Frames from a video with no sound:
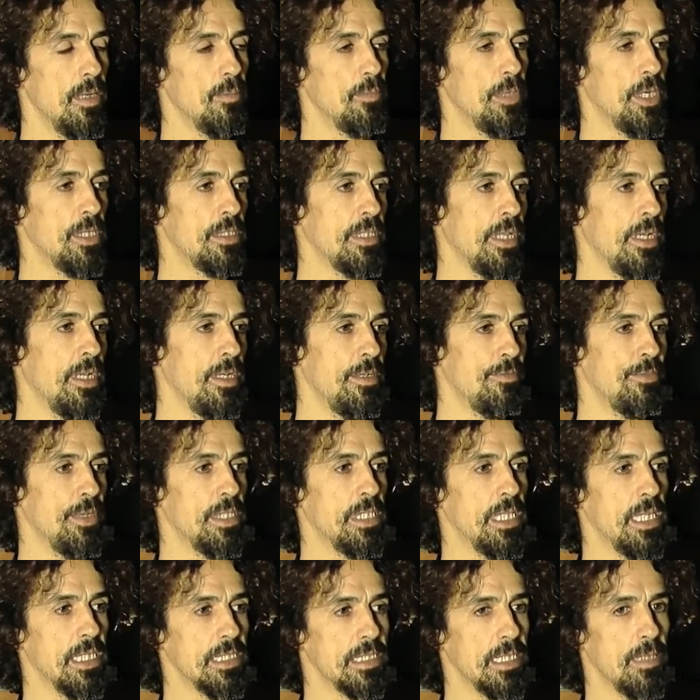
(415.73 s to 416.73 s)
pero Tenerife
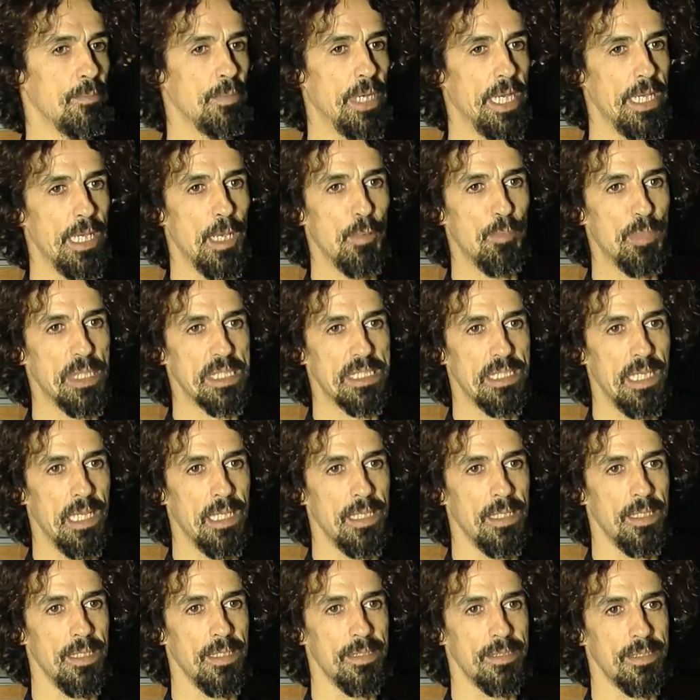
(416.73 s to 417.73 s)
tiene esa magia
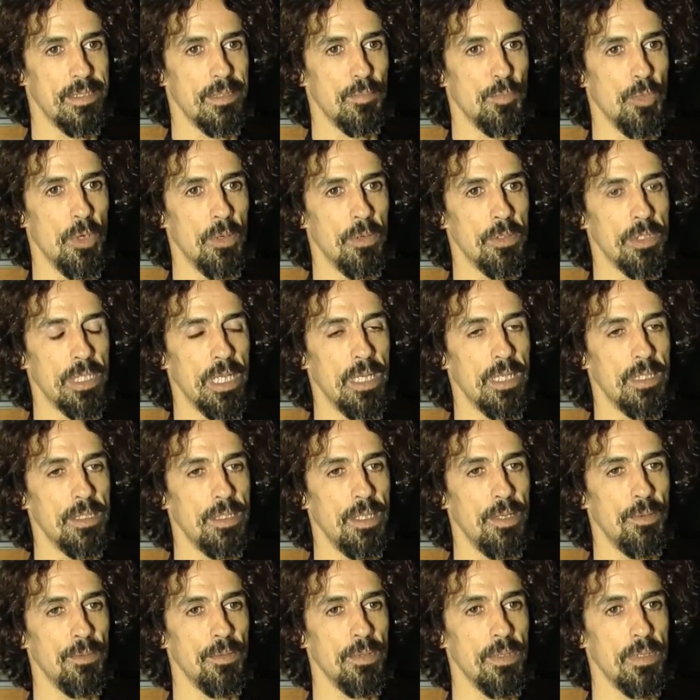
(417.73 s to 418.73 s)
especial de ese pueblo tan
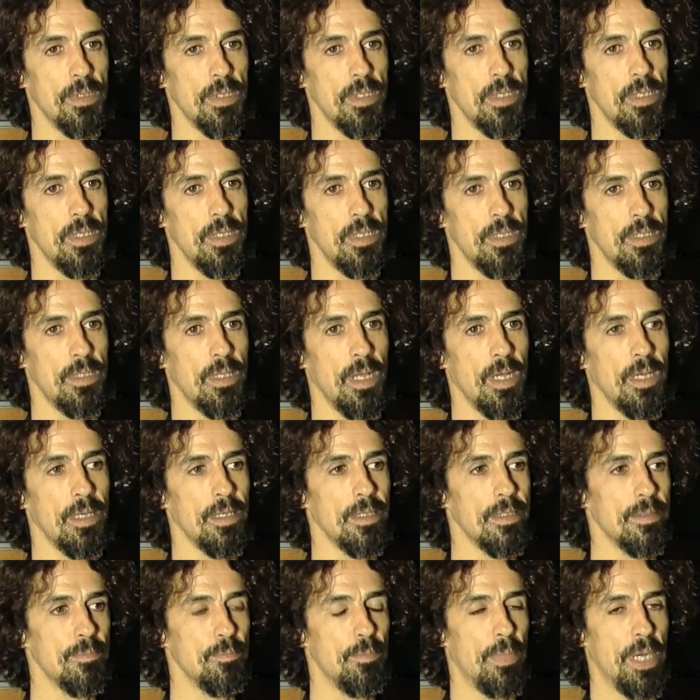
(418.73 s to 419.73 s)
antiguo y, tan
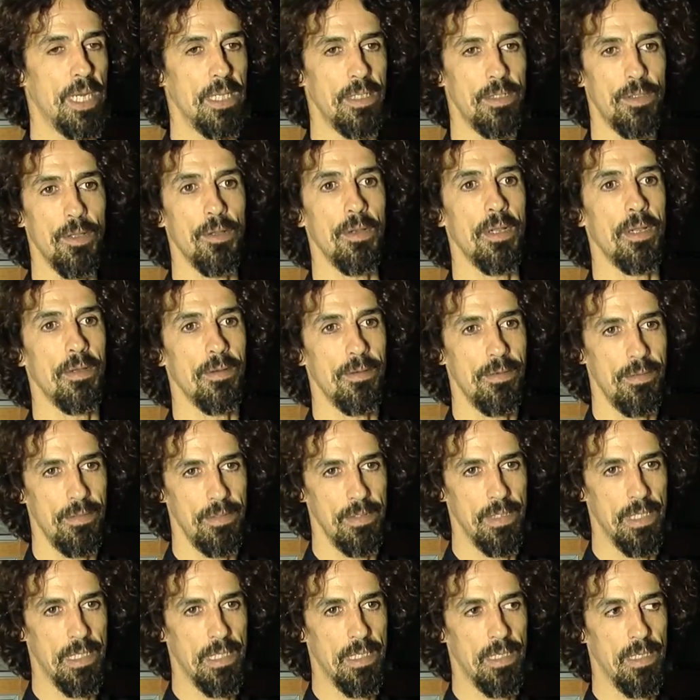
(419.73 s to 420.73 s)
prehistórico
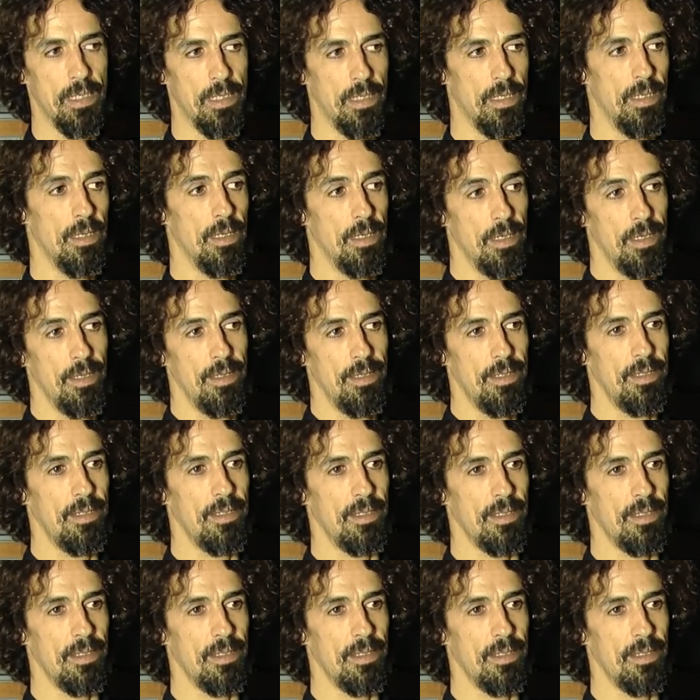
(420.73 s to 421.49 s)
¿no?